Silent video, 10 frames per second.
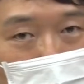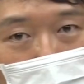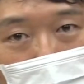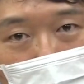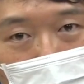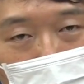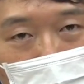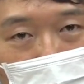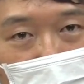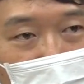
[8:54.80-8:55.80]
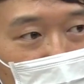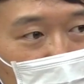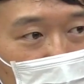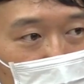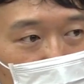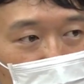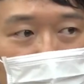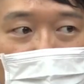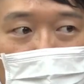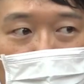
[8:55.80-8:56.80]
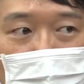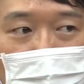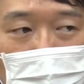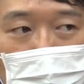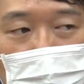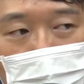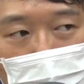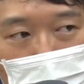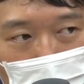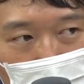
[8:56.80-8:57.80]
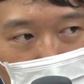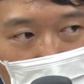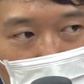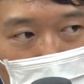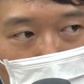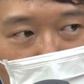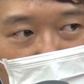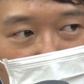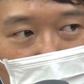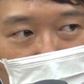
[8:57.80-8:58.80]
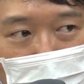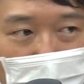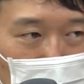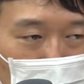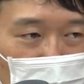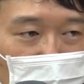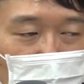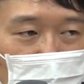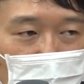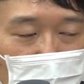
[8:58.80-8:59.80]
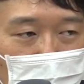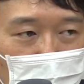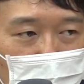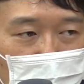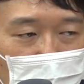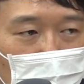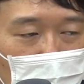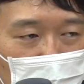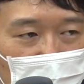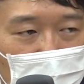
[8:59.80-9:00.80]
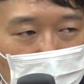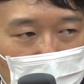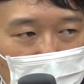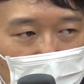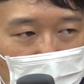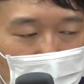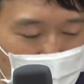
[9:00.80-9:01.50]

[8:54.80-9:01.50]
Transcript: 또 컷오프 들어가기 전에 색다른 모습을 혹시 보여줄까 추미애 전 장관도 나도 이재명 지사 한번 제대로 검증해보겠다 예.